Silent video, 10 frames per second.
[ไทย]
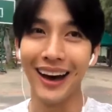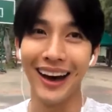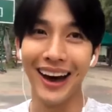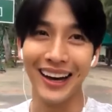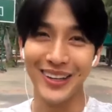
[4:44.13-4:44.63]

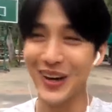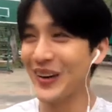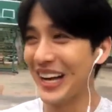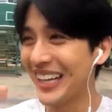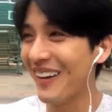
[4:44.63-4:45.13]
เอออยู่
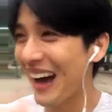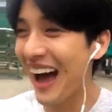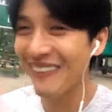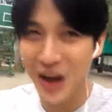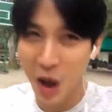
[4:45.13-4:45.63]
ในส
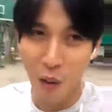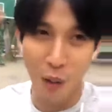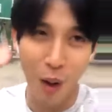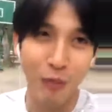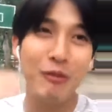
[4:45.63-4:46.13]
ภาพ
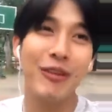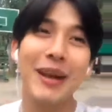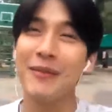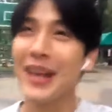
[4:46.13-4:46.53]
หัวฟิ